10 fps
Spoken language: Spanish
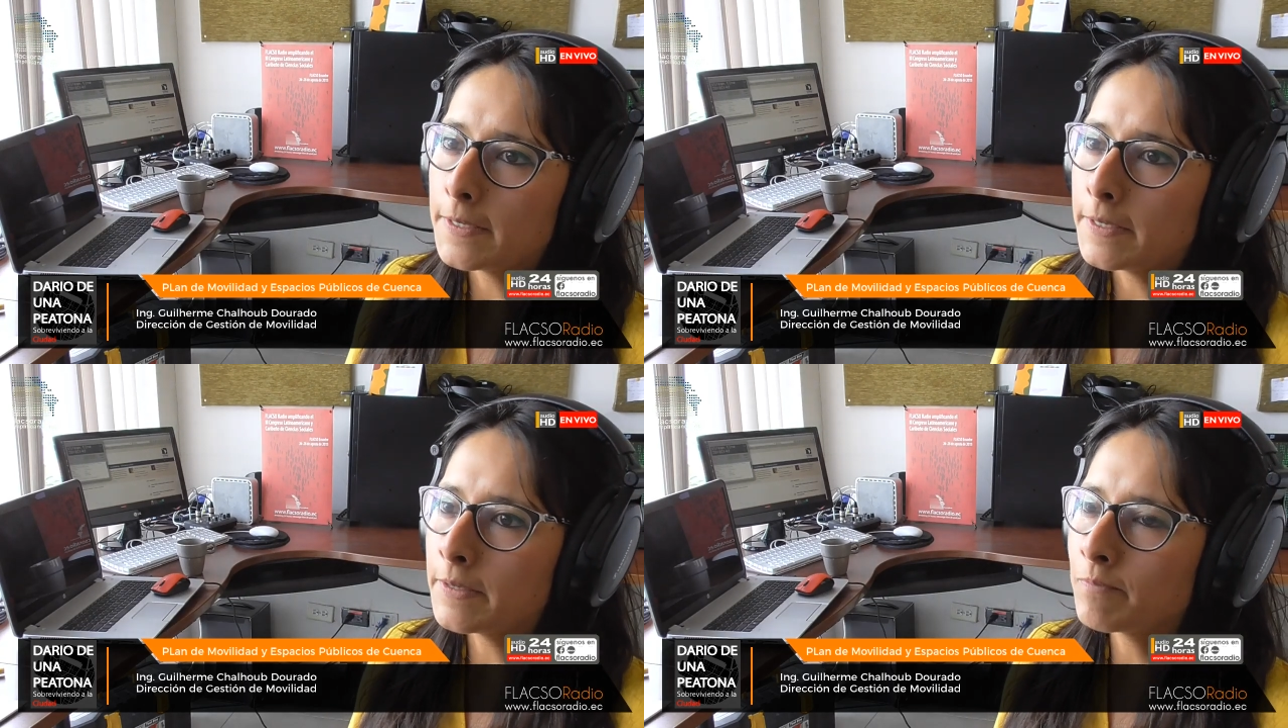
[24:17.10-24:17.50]

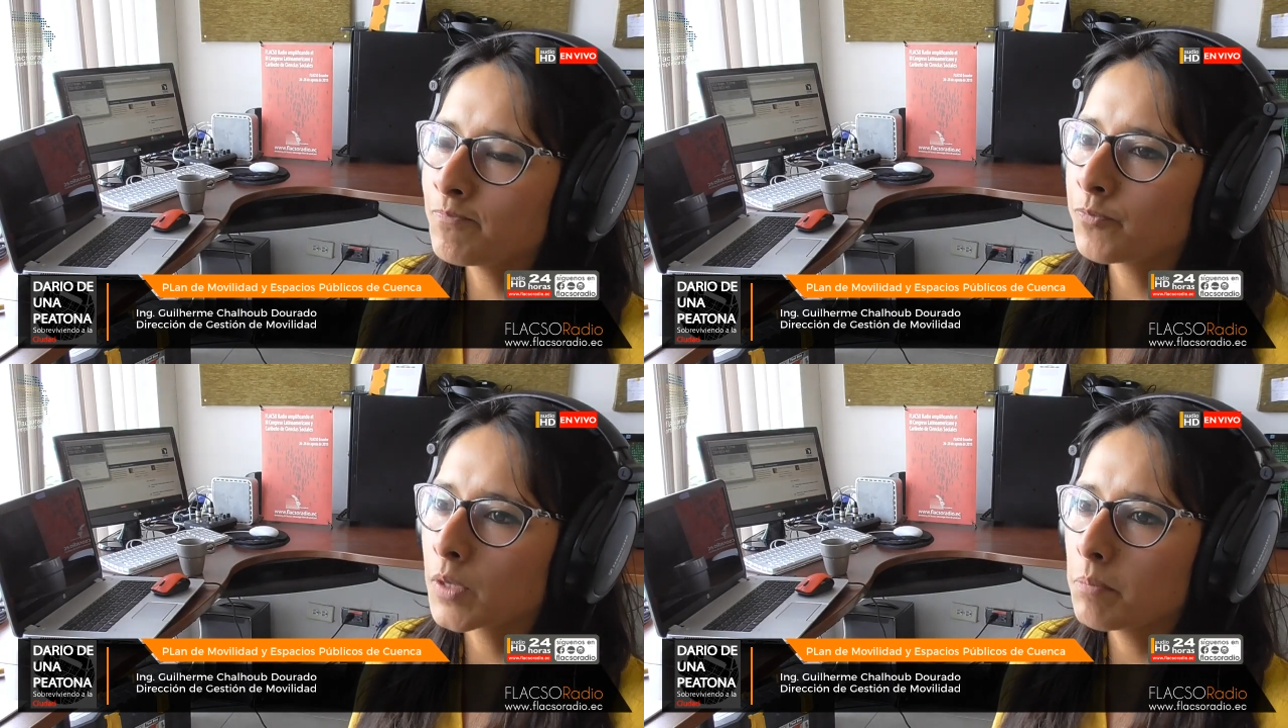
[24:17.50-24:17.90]

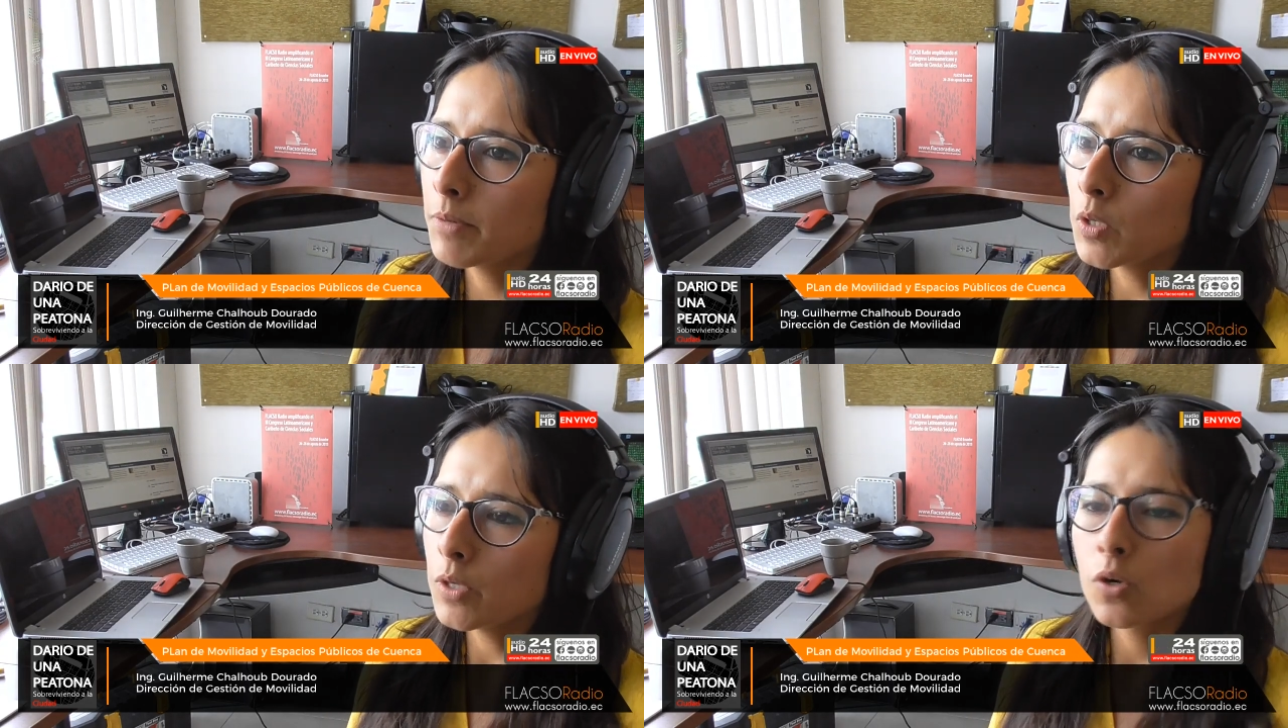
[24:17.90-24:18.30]
Em,
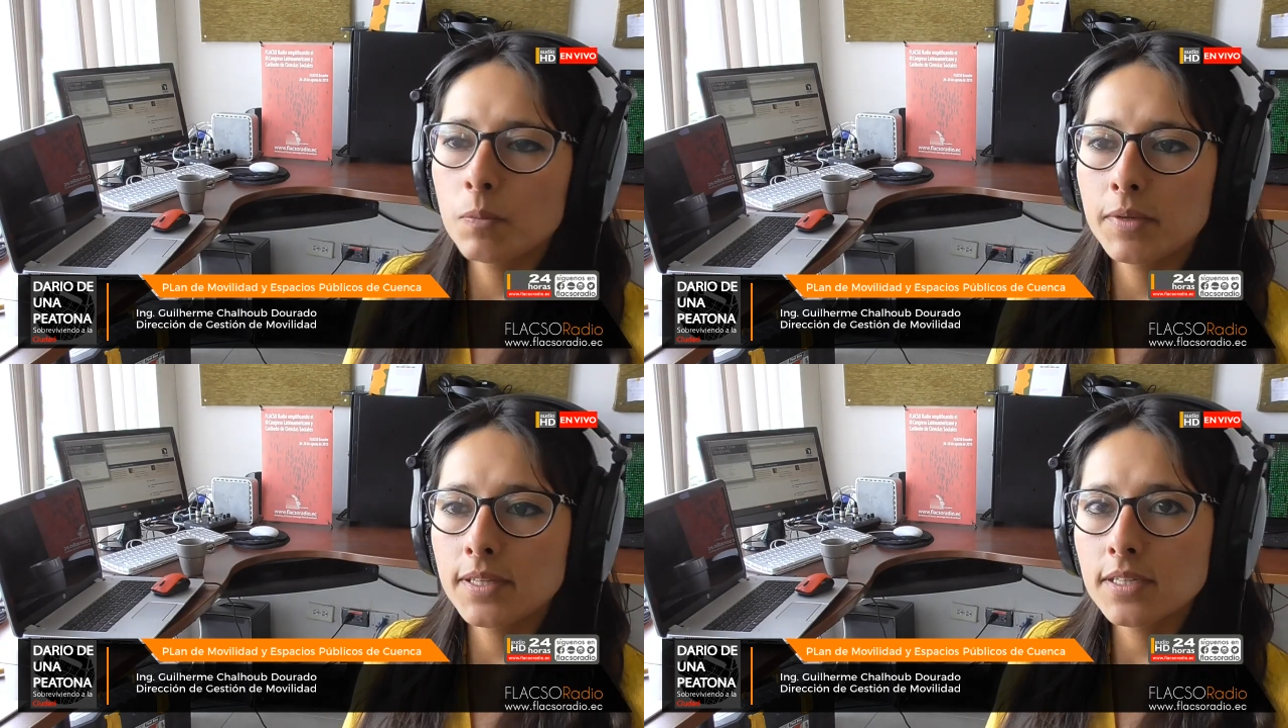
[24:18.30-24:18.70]
pero bueno,
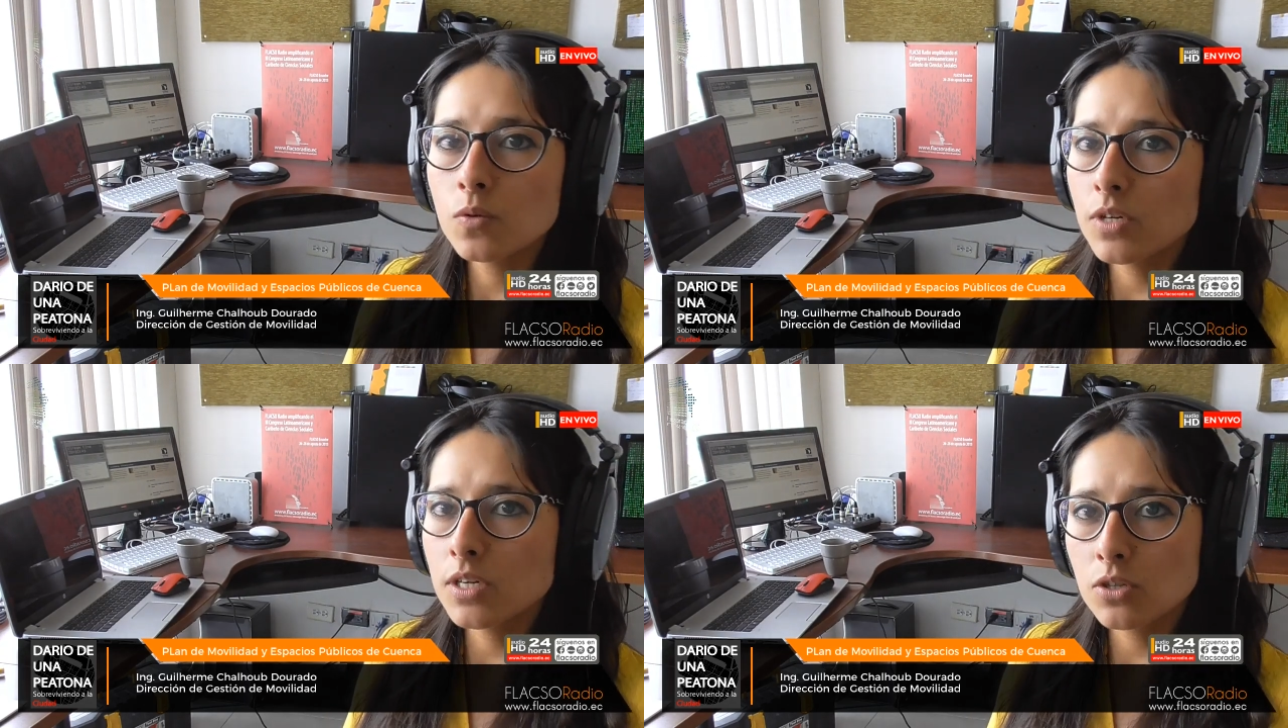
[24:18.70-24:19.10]
comentar
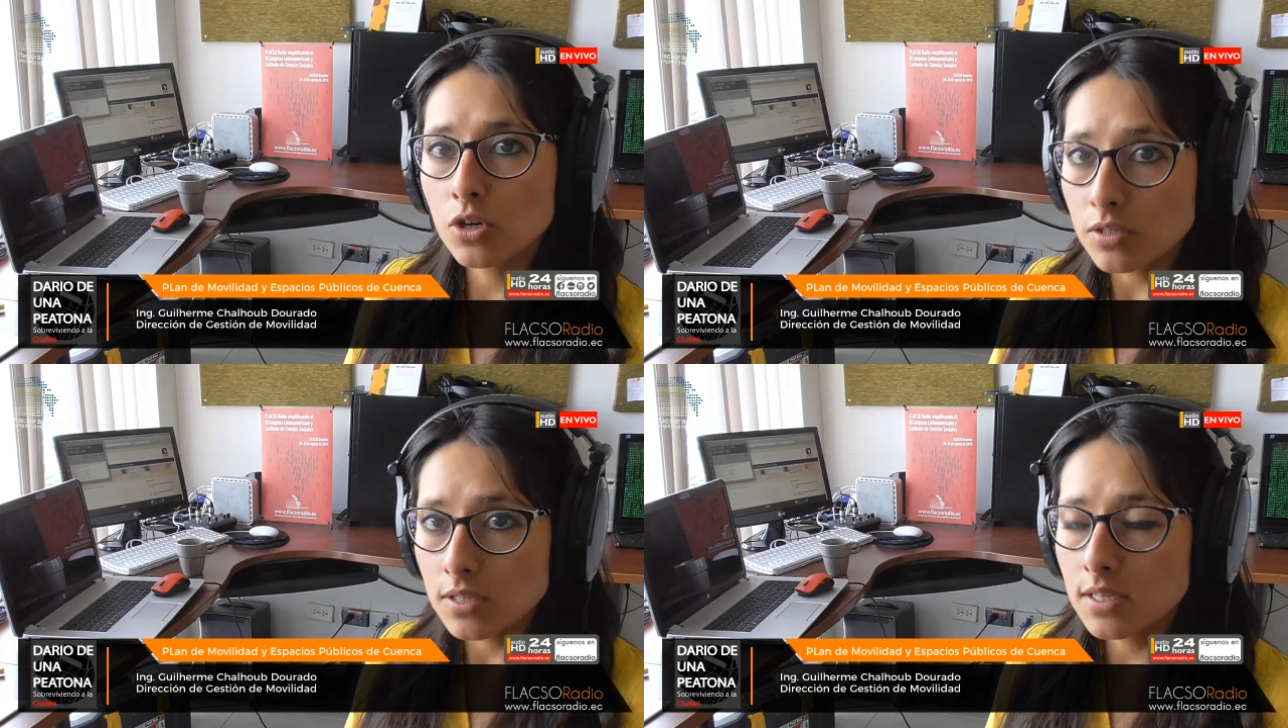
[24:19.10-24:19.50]
algunas
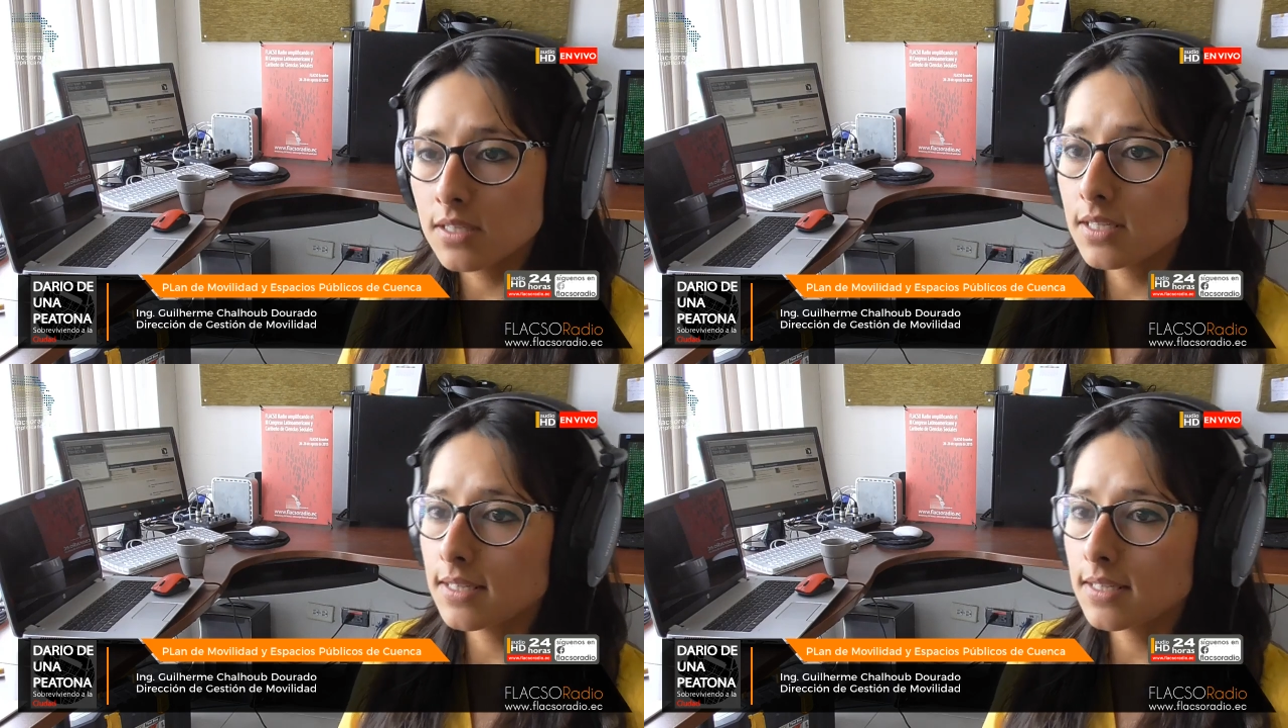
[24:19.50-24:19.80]
cosas